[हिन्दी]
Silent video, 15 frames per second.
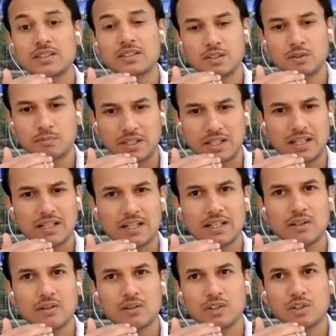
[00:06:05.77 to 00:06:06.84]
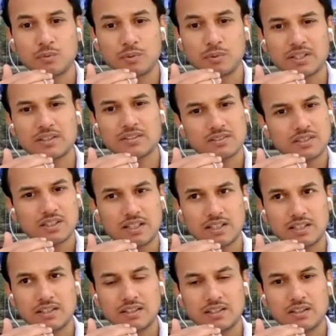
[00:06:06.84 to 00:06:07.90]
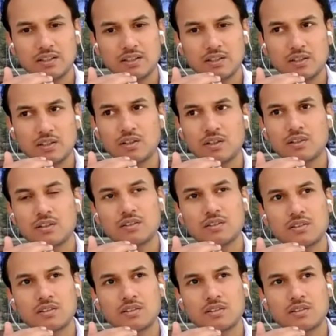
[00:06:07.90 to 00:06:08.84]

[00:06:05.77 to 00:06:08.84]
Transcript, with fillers: जल्दी जल्दी पढ़ा रहा है और न्यूमेरिकल्स करा रहा है और